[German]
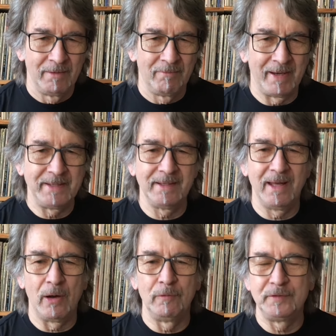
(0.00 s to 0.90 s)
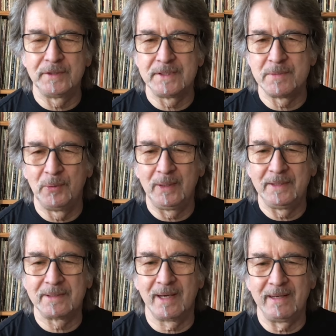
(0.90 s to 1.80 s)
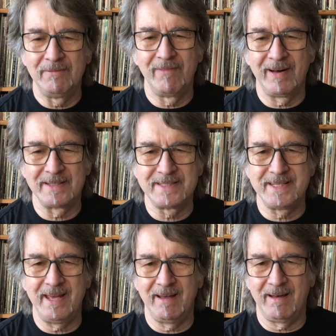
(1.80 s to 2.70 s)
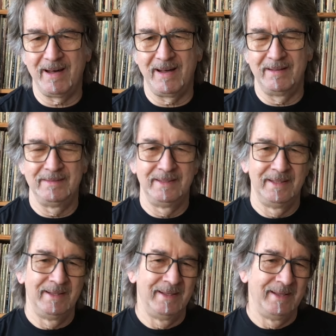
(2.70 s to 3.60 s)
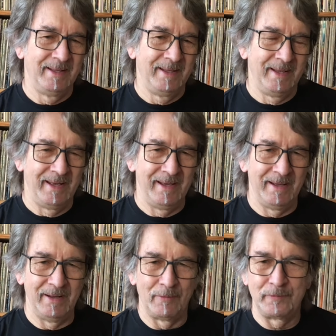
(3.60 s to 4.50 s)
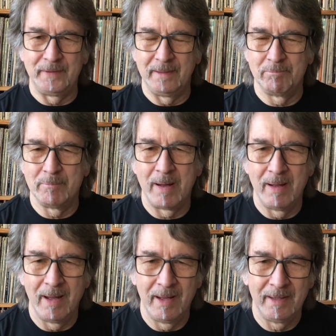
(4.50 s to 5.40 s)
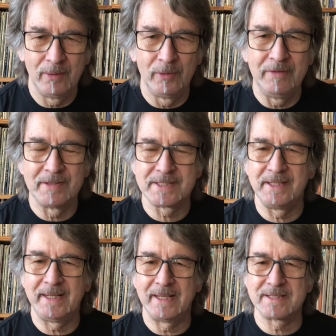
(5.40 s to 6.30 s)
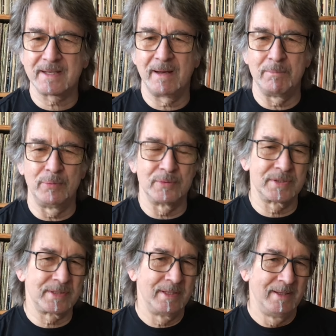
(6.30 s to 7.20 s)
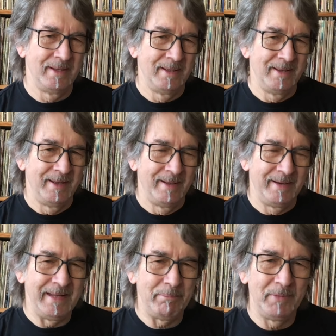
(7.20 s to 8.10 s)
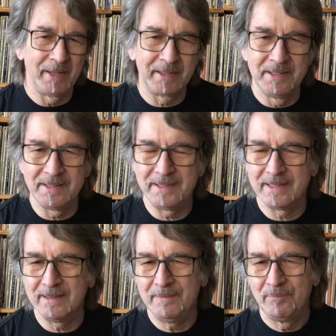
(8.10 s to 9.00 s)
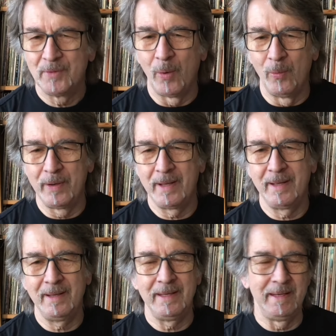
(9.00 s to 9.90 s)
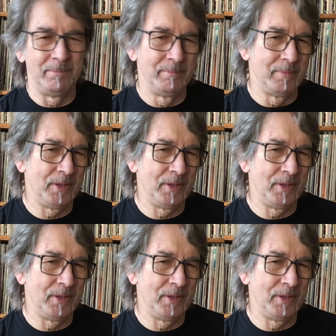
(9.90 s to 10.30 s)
Weitere Auftrittsmöglichkeiten waren sehr rar auf dem Universitätscampus, neben der Kirche oder im